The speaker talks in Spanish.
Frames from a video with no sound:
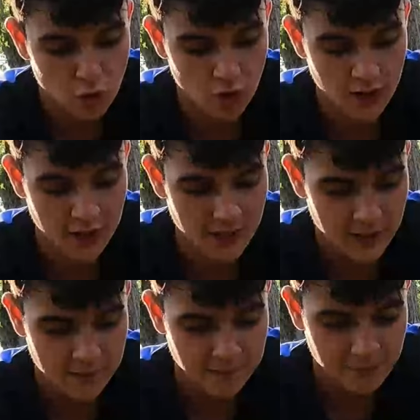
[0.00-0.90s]
uno
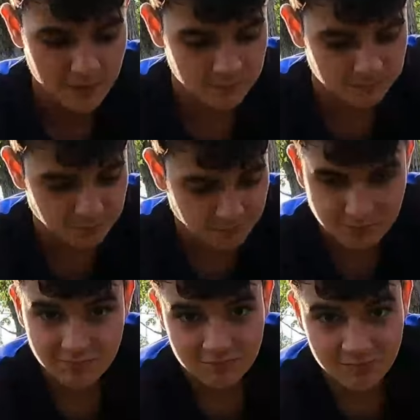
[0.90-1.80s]
de,
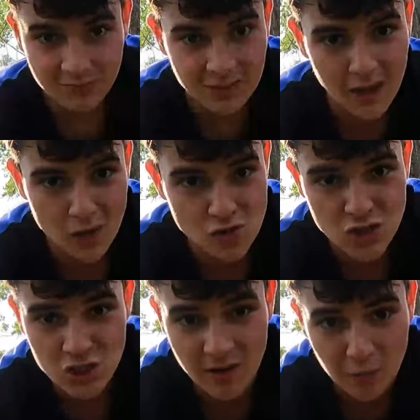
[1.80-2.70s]
de sus
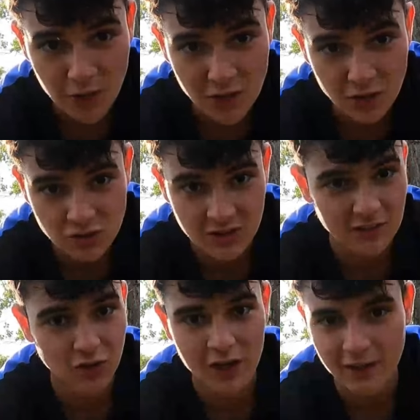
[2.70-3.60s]
sitios favoritos, tanto